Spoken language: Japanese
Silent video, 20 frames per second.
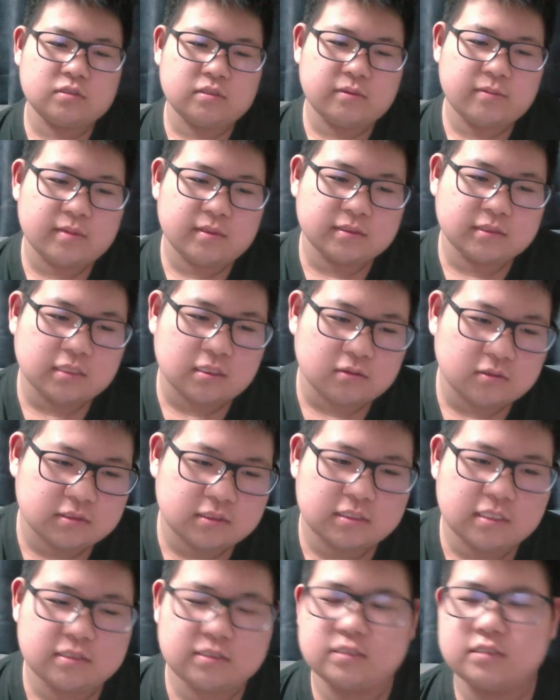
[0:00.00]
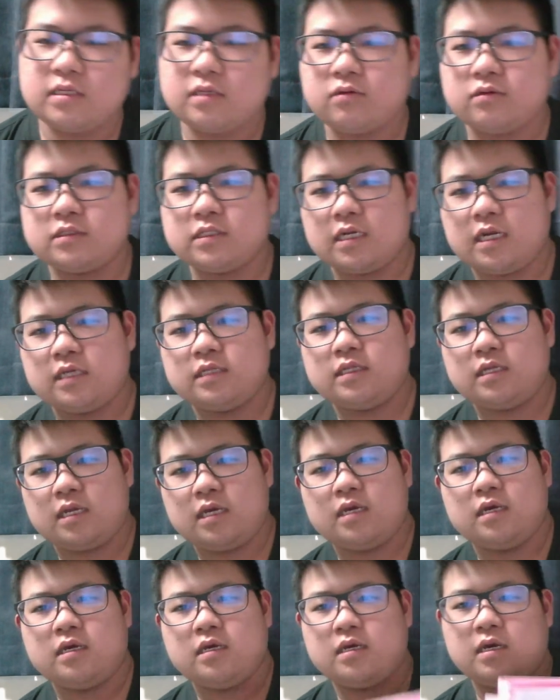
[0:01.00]
に見ますけど、全然正論じゃないんで
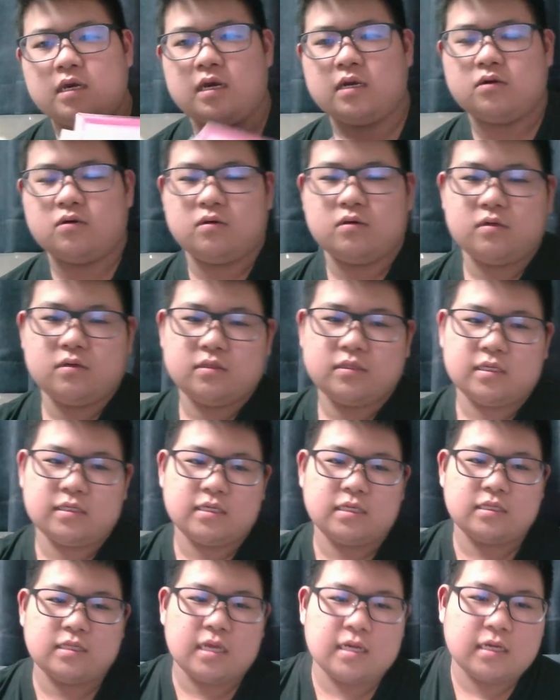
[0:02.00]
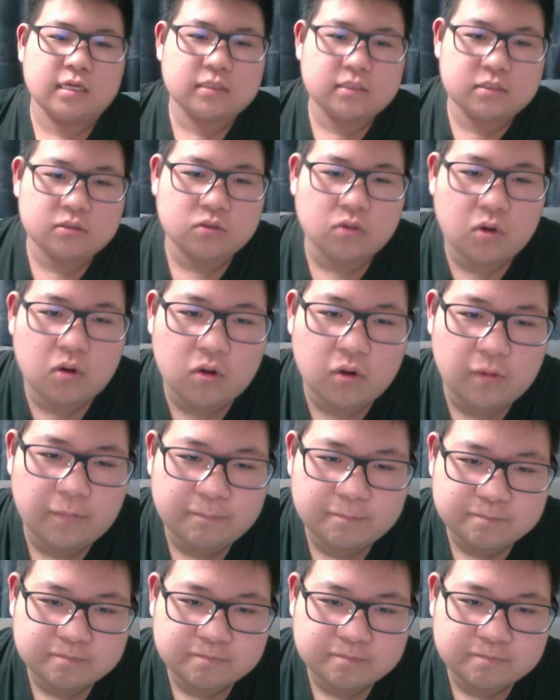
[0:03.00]
ね。あの、何が言いたいかっていうと、